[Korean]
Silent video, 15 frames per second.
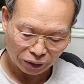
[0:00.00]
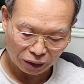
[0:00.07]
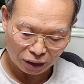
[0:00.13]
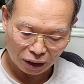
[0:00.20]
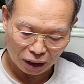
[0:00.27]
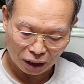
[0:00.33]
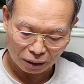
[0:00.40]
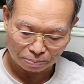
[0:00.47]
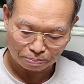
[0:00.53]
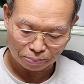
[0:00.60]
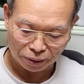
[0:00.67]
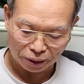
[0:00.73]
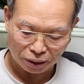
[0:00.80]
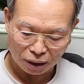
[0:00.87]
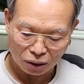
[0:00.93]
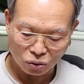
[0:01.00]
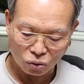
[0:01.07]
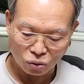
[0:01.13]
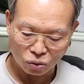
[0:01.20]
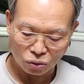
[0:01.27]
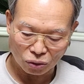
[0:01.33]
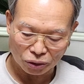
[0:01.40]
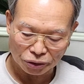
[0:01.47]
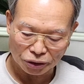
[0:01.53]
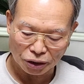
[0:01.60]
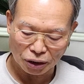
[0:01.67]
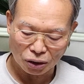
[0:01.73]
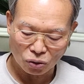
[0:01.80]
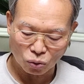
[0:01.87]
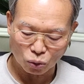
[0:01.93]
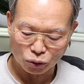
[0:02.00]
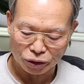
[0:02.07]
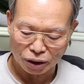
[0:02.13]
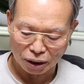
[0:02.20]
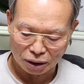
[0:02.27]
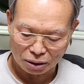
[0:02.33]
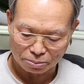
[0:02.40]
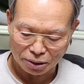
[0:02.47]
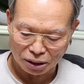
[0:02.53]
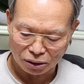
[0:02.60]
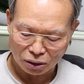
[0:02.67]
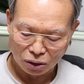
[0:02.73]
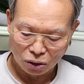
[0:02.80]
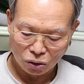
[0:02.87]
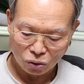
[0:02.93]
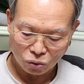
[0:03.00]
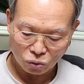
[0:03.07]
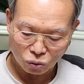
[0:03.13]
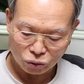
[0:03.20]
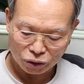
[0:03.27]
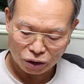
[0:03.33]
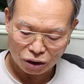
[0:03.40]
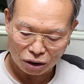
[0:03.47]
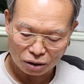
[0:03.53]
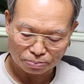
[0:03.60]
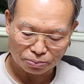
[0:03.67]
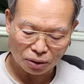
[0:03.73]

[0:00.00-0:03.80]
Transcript: 늦게 핀다고 어찌 꽃이 아니며 꽃이